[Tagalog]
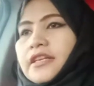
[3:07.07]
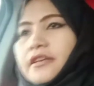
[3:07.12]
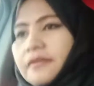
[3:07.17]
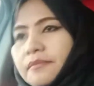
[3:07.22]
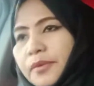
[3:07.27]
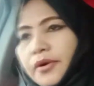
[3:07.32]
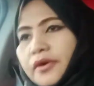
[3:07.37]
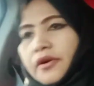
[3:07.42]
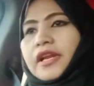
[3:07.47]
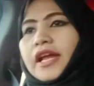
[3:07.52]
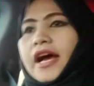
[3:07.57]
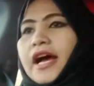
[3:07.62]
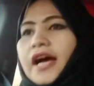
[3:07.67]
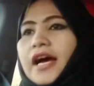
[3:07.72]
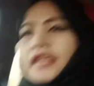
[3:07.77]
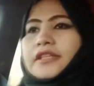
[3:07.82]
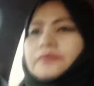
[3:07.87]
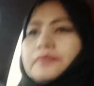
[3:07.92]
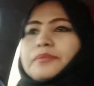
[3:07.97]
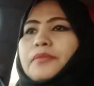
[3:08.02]
po
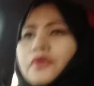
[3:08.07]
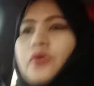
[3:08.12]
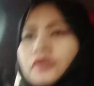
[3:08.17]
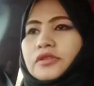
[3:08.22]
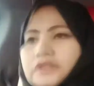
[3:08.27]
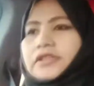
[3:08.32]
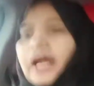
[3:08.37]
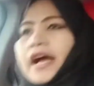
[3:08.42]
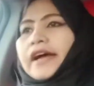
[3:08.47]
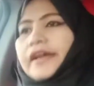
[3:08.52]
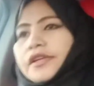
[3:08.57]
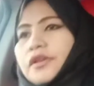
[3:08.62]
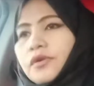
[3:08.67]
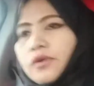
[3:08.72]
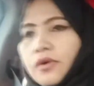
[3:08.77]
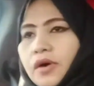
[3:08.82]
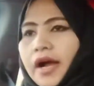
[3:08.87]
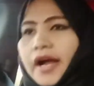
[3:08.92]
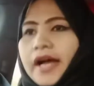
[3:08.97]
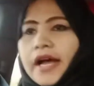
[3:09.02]
lahat po
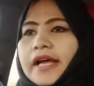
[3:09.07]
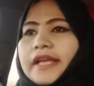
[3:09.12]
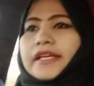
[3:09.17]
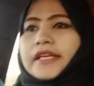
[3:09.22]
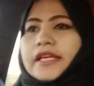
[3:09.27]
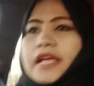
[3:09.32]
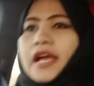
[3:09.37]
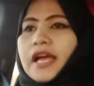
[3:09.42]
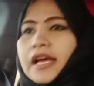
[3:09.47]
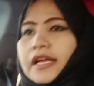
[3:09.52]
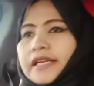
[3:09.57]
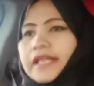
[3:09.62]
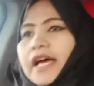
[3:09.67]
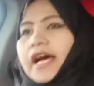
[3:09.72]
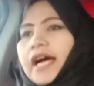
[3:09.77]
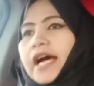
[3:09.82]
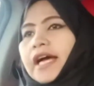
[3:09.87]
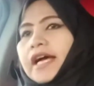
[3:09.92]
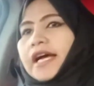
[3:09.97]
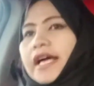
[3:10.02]
tayo ay
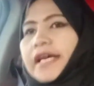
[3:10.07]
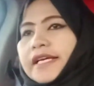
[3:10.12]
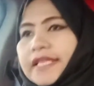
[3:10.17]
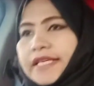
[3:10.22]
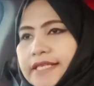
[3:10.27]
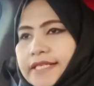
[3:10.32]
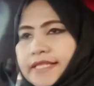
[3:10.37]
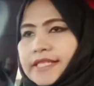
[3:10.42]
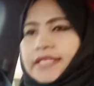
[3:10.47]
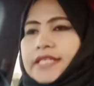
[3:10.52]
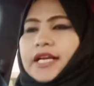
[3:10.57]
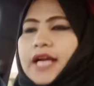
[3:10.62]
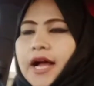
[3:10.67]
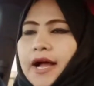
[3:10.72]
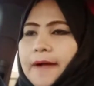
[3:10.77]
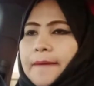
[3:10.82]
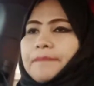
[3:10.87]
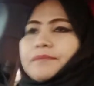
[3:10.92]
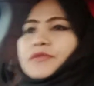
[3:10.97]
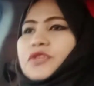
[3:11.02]
na
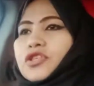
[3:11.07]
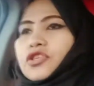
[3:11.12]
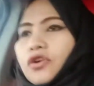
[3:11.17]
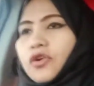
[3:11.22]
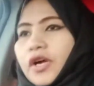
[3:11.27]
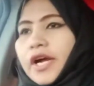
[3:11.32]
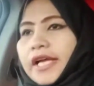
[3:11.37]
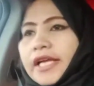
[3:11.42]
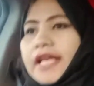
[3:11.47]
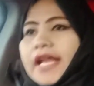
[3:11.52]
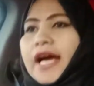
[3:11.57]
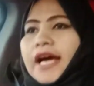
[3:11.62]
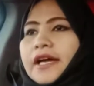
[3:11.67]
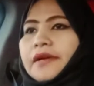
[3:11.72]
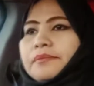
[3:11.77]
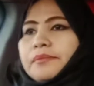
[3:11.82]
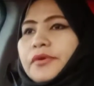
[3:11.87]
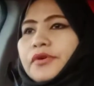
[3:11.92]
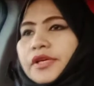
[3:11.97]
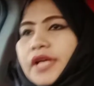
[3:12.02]
scam. So,
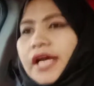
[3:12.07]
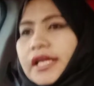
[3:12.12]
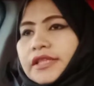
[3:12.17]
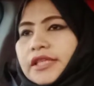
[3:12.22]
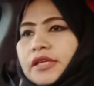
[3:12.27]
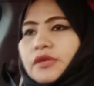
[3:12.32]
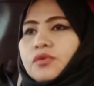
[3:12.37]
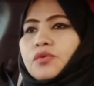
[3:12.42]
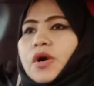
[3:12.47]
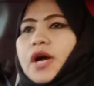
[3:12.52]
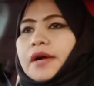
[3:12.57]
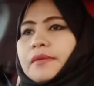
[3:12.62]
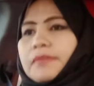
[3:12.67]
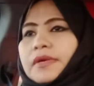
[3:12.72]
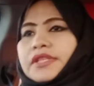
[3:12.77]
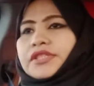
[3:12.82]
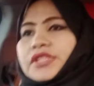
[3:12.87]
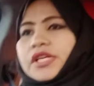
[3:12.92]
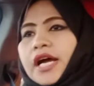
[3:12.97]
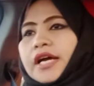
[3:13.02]
kailangan po natin huwag
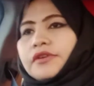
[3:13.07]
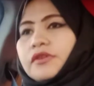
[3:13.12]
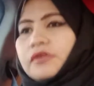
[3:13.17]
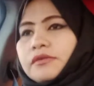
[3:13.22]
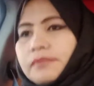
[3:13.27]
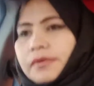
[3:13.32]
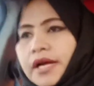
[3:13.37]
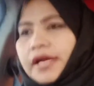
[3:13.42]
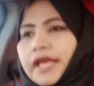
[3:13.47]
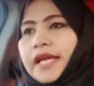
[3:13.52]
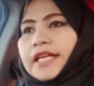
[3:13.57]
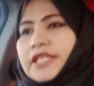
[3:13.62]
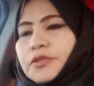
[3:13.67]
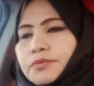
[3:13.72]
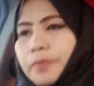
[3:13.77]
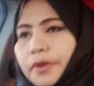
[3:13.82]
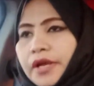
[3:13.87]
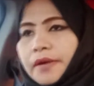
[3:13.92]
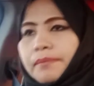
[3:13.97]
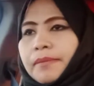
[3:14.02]
masyadong
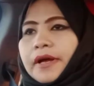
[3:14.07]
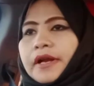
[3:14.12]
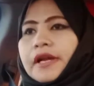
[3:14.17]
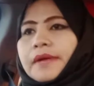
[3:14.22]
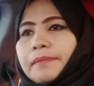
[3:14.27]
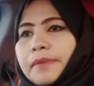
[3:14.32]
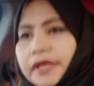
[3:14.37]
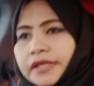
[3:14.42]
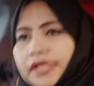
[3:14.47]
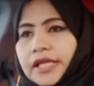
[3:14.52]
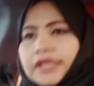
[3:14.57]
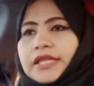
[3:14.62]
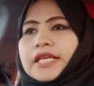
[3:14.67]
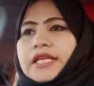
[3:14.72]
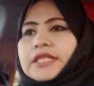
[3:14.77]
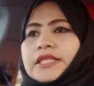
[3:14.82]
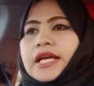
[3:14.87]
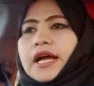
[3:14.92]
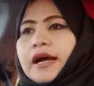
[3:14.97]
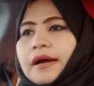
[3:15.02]
mag-expect para
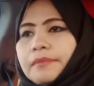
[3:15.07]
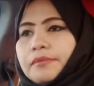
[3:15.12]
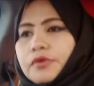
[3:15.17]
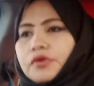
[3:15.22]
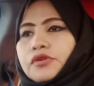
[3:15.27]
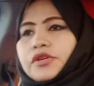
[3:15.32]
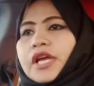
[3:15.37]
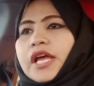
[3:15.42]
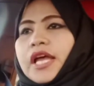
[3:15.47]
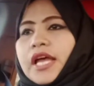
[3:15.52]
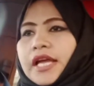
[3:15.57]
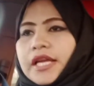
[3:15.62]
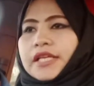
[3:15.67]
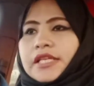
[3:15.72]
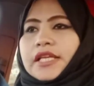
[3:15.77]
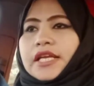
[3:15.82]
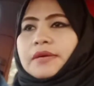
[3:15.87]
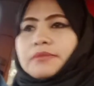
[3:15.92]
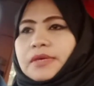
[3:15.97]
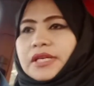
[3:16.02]
pagdating sa abroad,
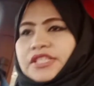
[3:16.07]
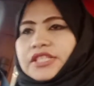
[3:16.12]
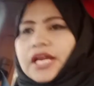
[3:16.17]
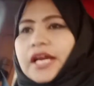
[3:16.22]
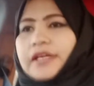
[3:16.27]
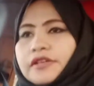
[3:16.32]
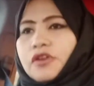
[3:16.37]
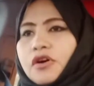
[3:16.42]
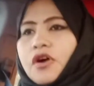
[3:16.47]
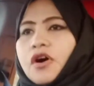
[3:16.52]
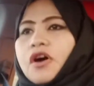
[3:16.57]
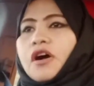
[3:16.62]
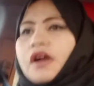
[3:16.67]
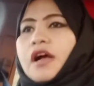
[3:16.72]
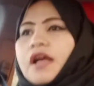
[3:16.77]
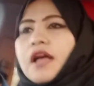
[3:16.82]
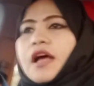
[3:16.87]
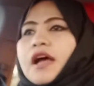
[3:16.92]
hindi masyadong